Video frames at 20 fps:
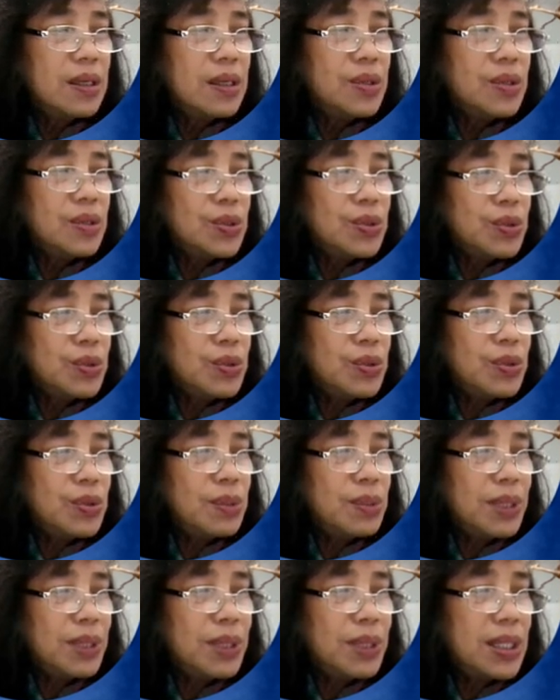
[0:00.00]
So,
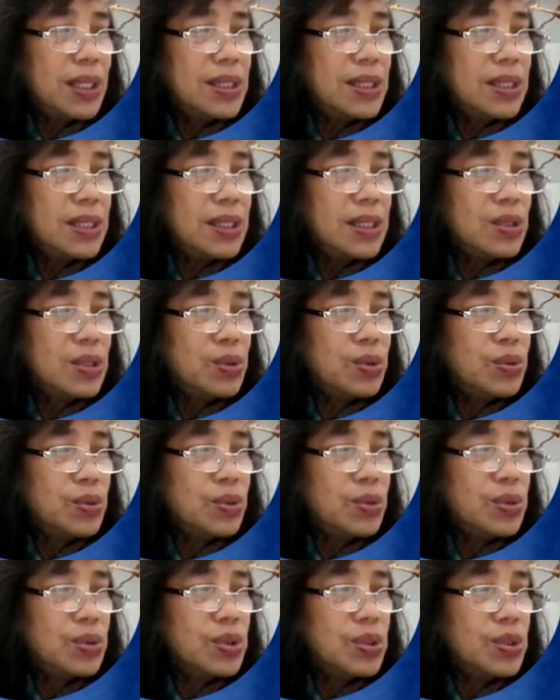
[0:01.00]
namatay si
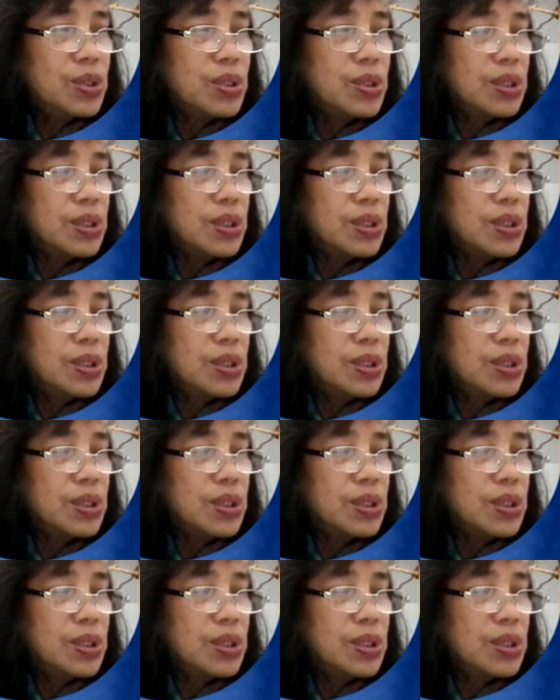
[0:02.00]
Jesus.